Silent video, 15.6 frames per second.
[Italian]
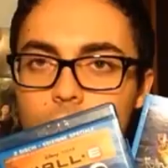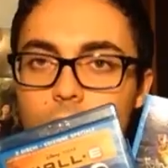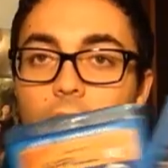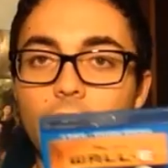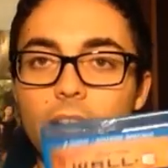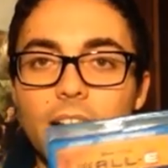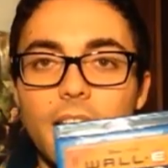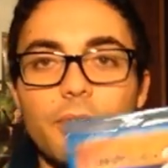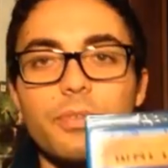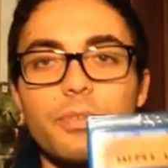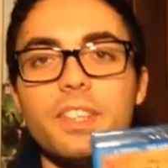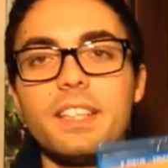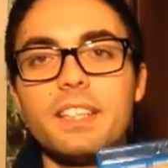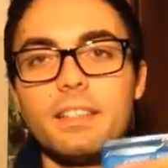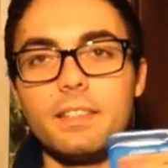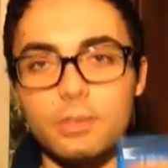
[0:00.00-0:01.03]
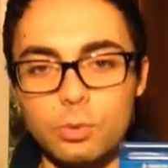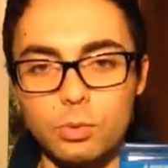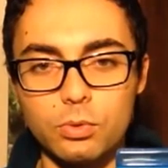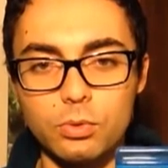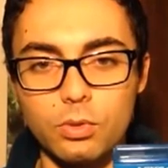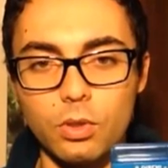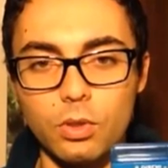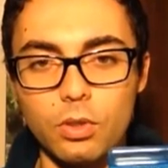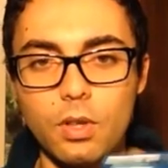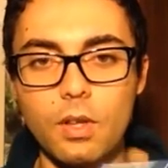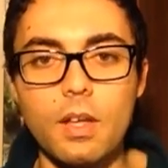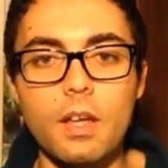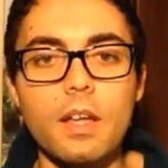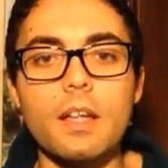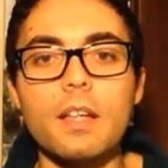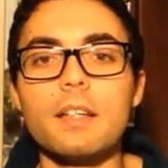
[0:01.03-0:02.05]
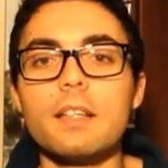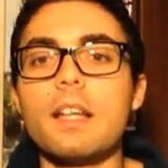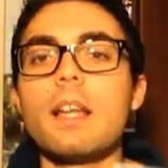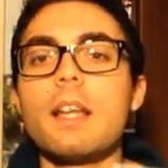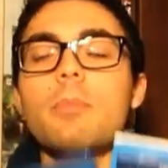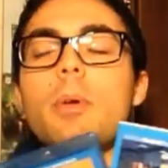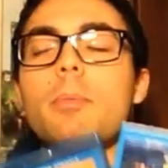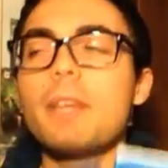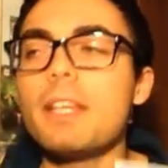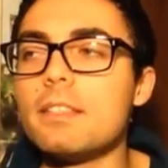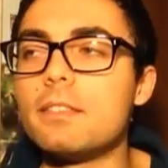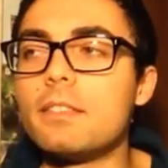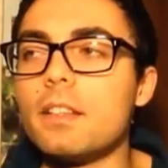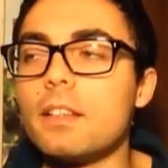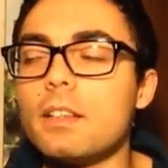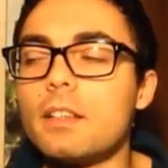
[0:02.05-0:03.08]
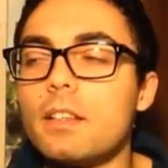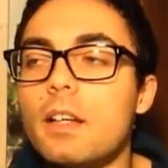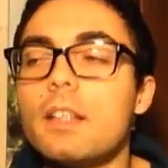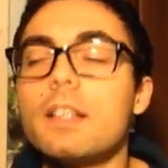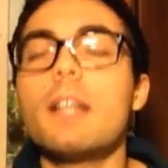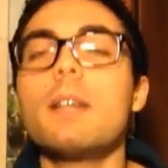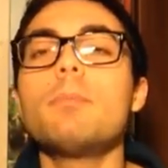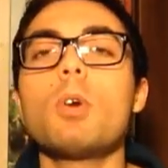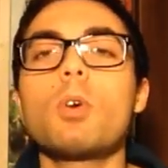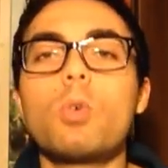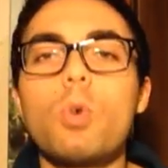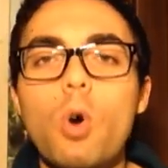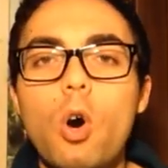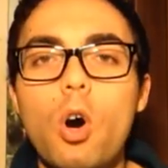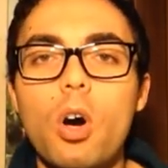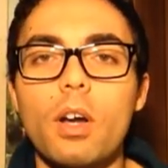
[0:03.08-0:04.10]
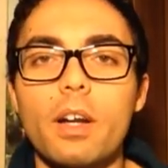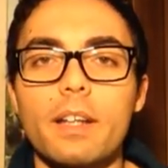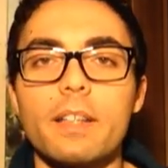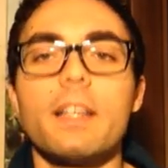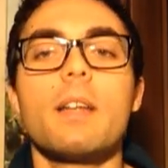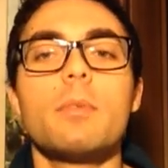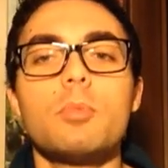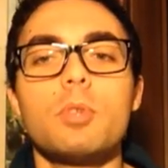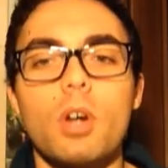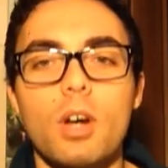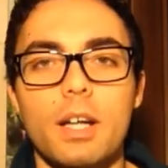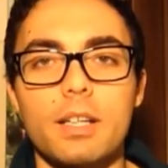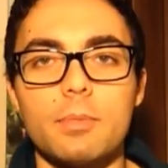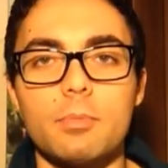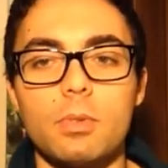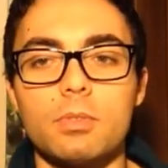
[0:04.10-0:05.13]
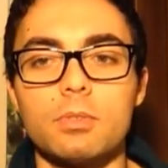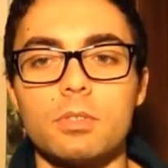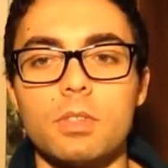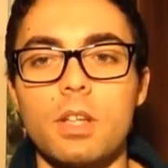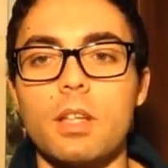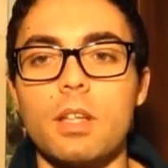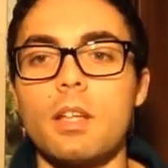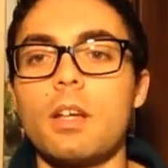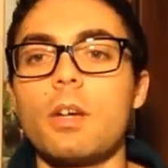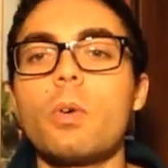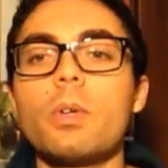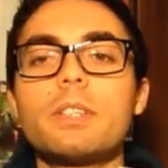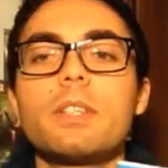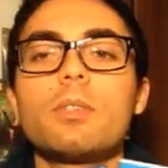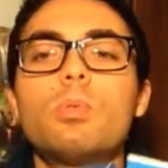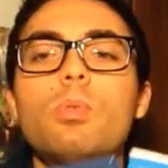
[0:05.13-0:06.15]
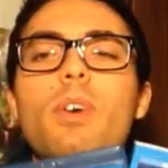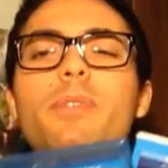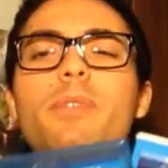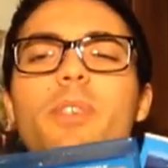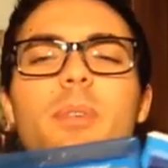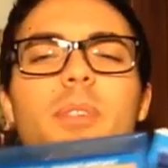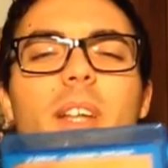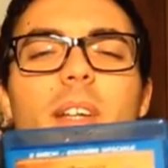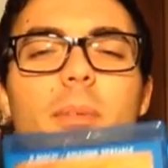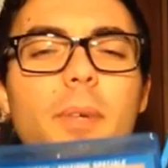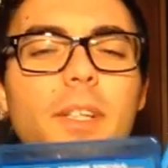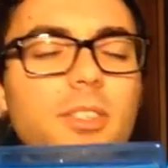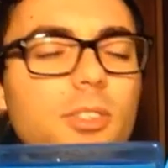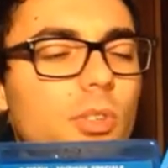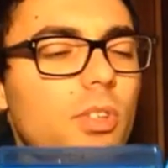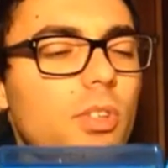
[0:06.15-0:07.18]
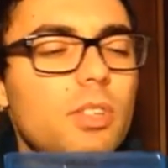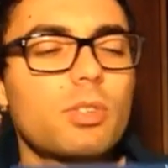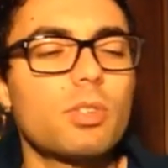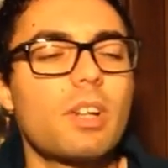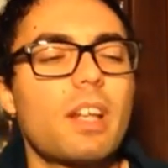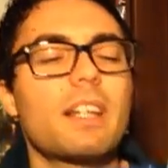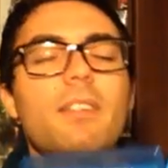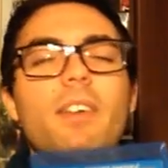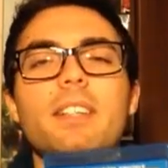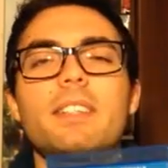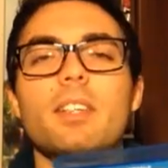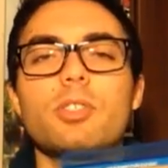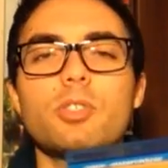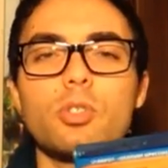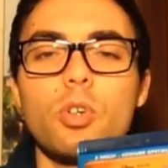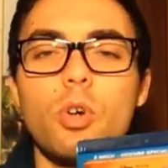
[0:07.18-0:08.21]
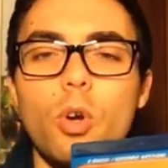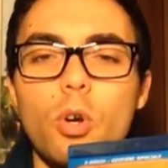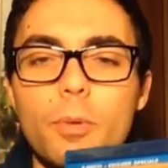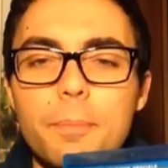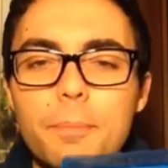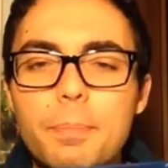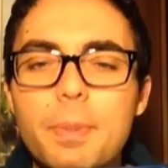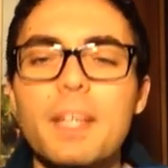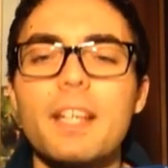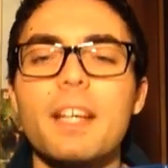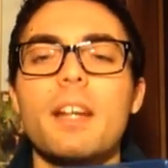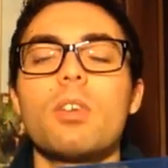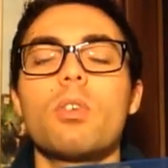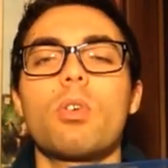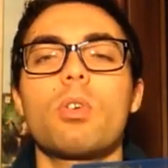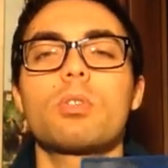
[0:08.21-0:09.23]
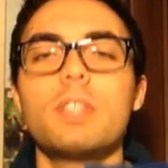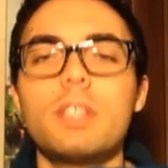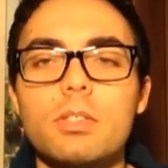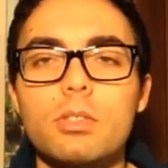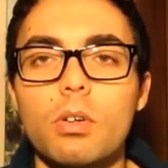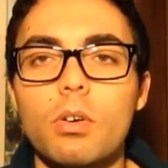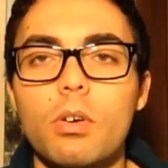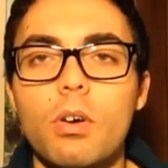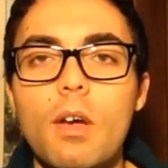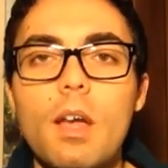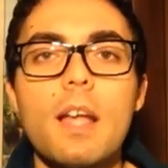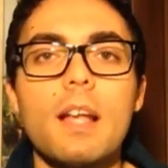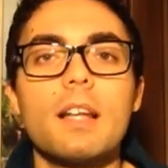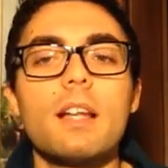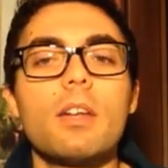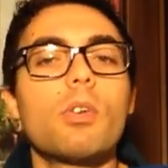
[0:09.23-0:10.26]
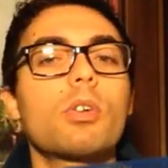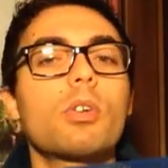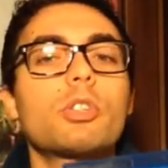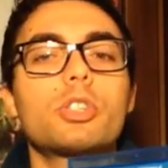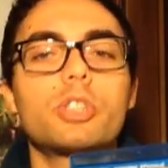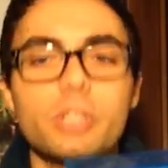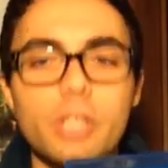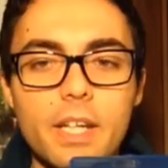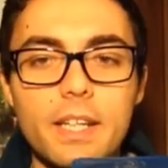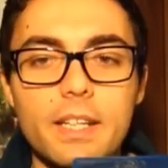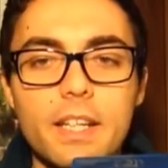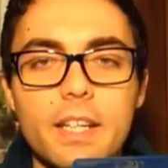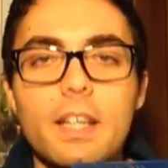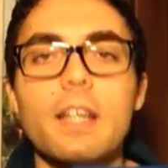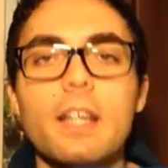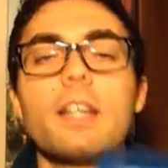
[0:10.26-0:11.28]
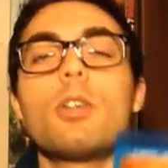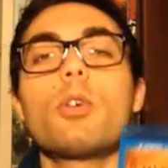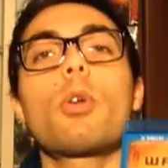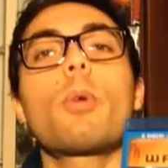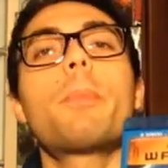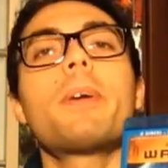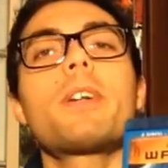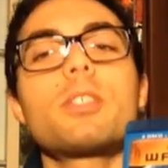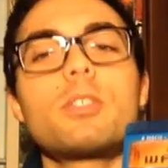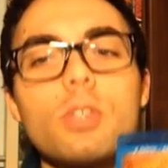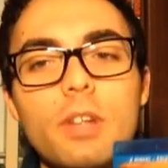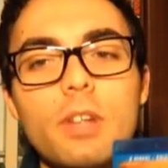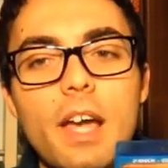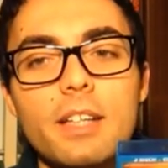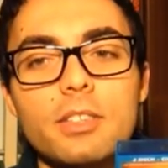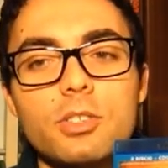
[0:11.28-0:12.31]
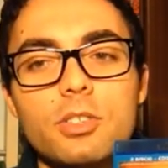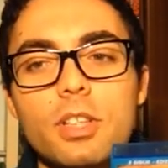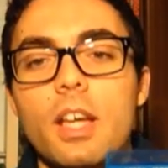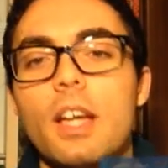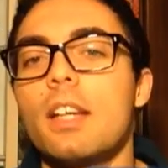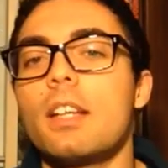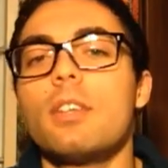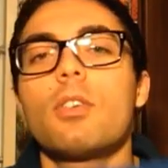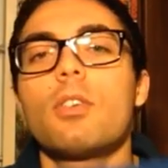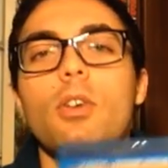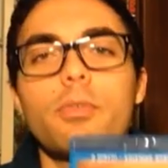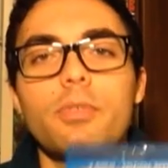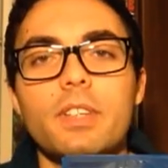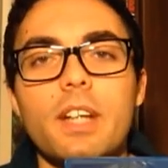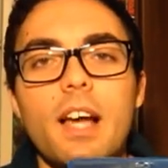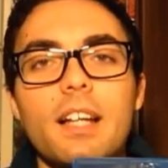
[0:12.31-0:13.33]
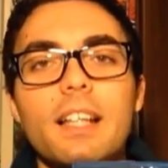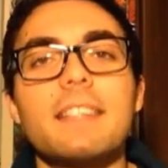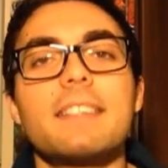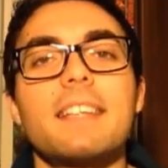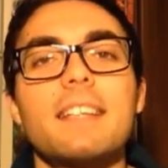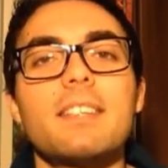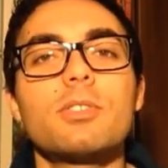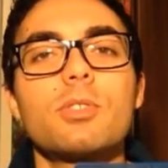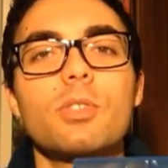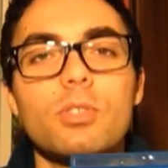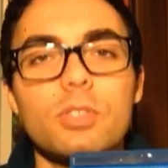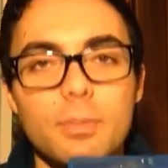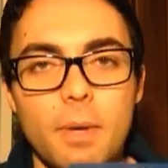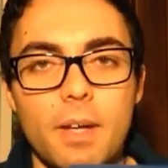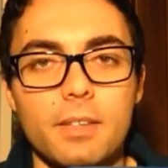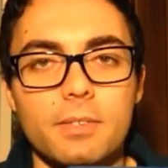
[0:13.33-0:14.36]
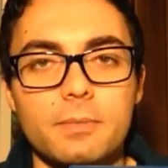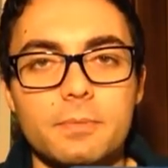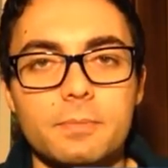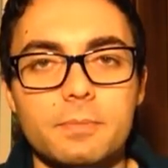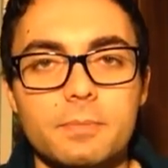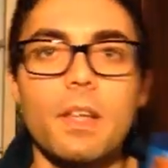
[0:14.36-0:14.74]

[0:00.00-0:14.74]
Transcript: E alla fine di tutto, nella mia mente, nel mio cuore, nel mio animo, questi due film d'animazione sono arrivati a scolpire il loro titolo, le loro scene, i loro personaggi, il loro finale dentro di me.